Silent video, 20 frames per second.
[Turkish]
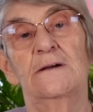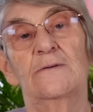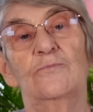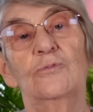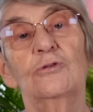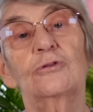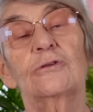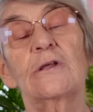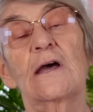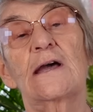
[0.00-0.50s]

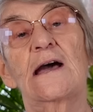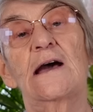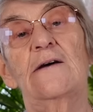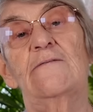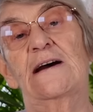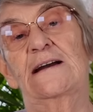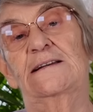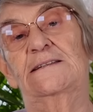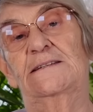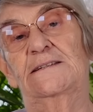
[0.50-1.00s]
mutlaka
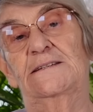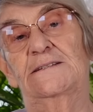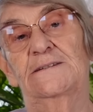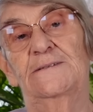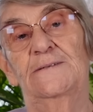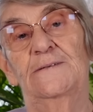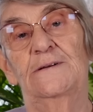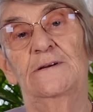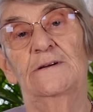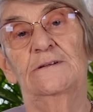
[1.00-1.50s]
vardır.
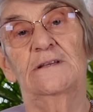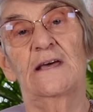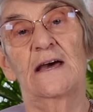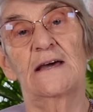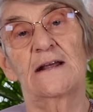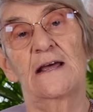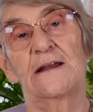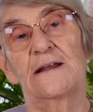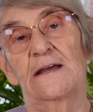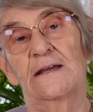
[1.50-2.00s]

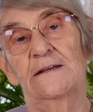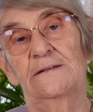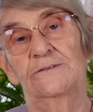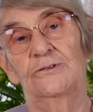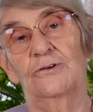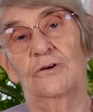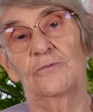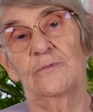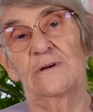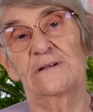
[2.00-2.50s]
Tarhana
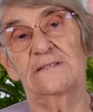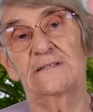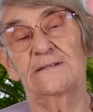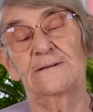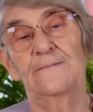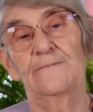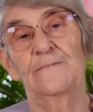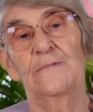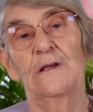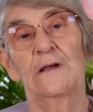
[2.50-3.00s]
çorbası.
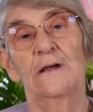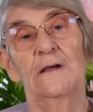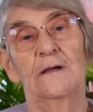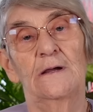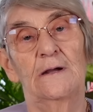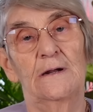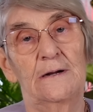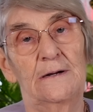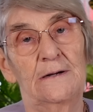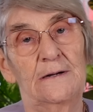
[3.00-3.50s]

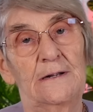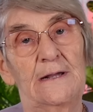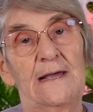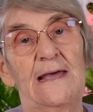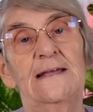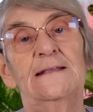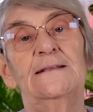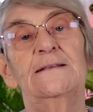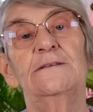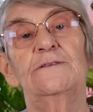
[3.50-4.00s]
E,
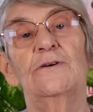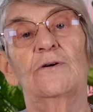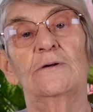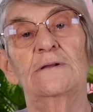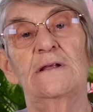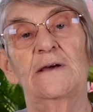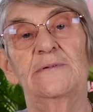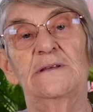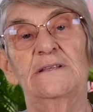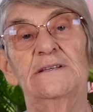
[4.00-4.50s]
etli de
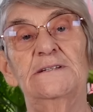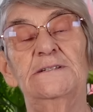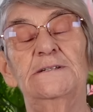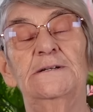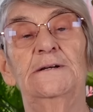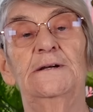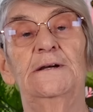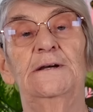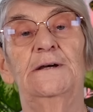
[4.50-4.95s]
olabilir.